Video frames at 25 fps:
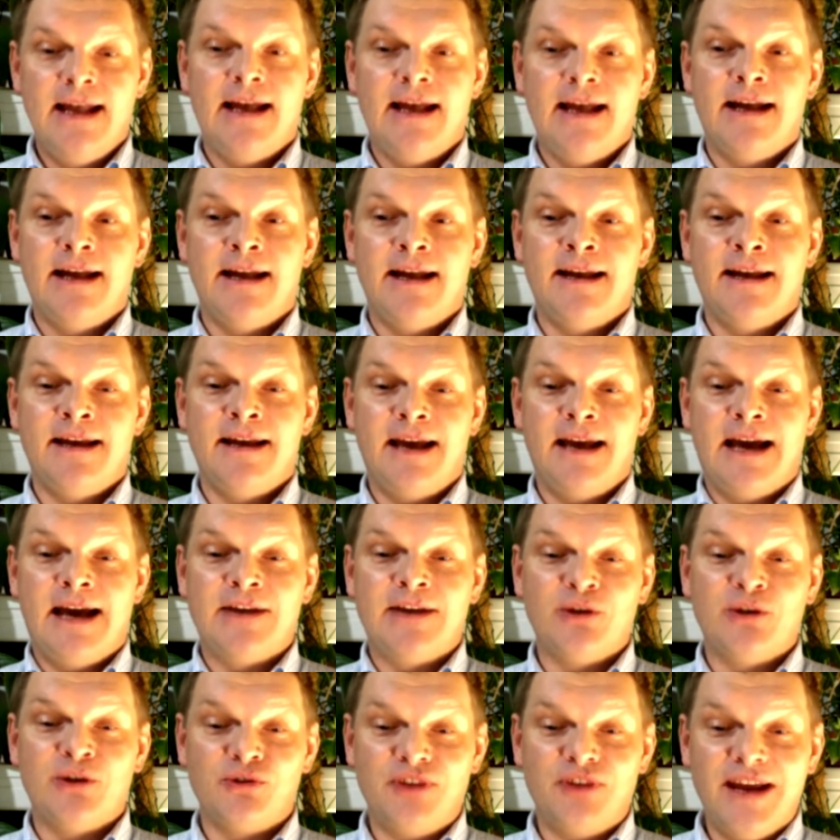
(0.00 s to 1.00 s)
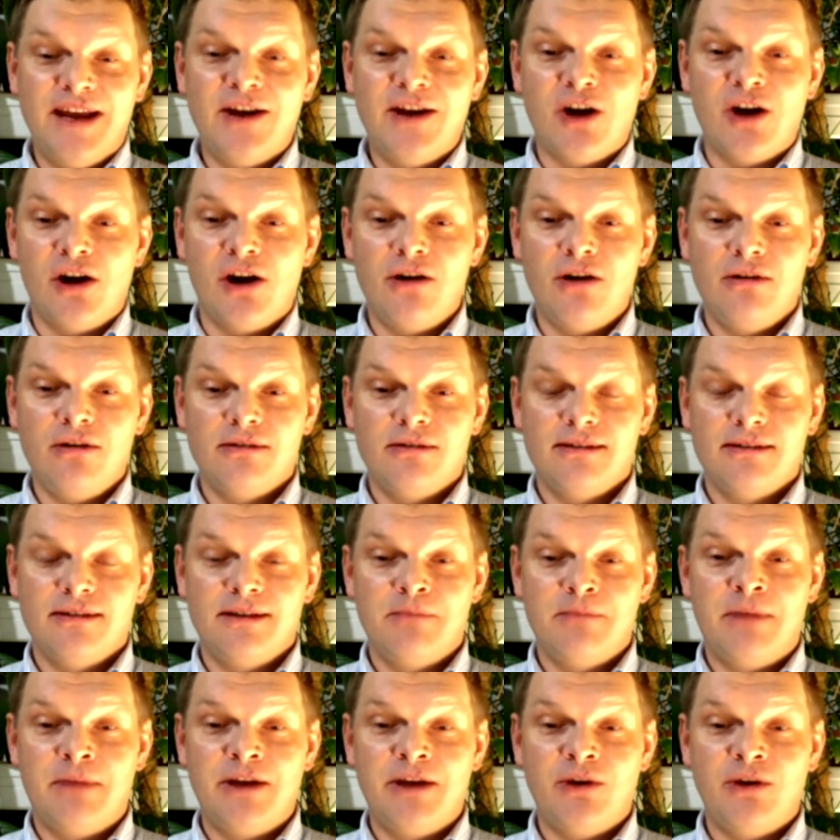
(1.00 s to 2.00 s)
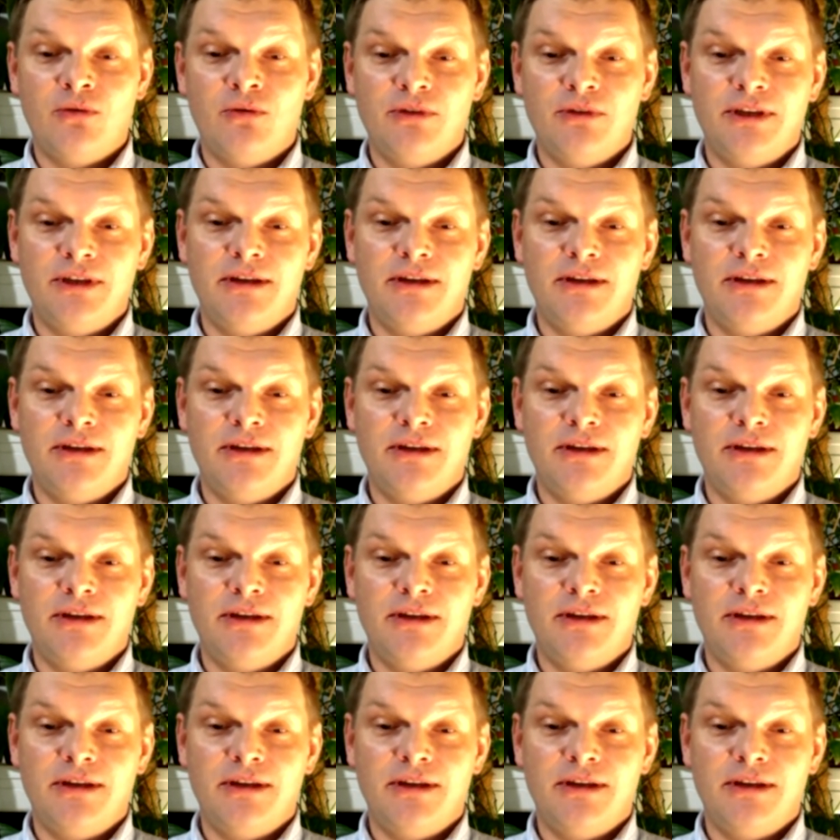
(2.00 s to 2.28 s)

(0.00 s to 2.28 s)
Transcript: E, a do tego mają